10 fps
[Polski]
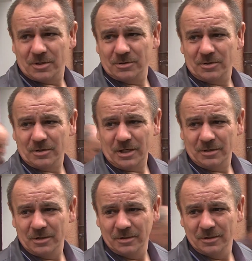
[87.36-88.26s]
Trochę droga.
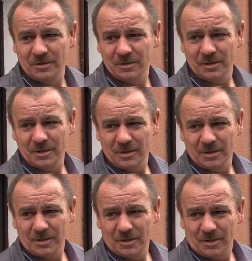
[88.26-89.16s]

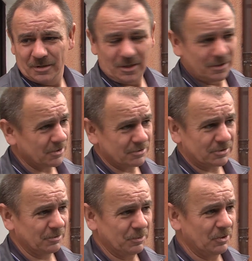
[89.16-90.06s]
Także
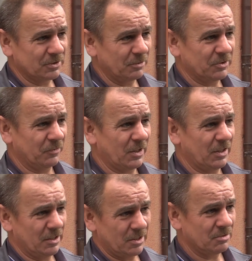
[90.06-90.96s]
to są pieniądze, mi się
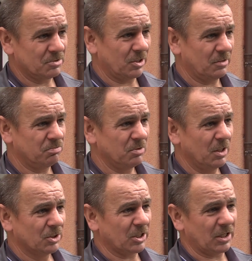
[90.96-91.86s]
wydaje, że,
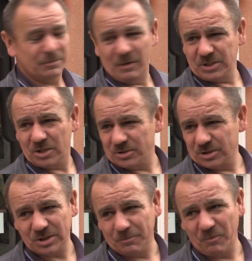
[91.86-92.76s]
czy taki będzie
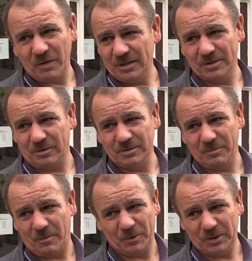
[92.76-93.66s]
korzyść tej pływalni, to nie
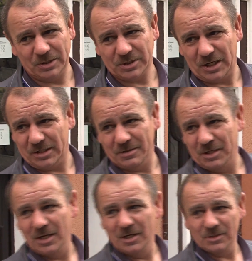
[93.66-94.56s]
mam pojęcia, ale
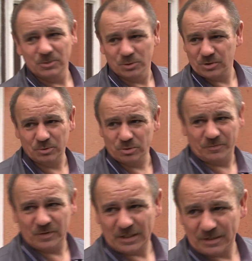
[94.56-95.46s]
duży,
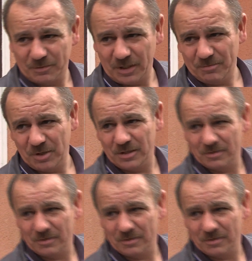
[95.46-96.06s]
duży wydatek bynajmniej.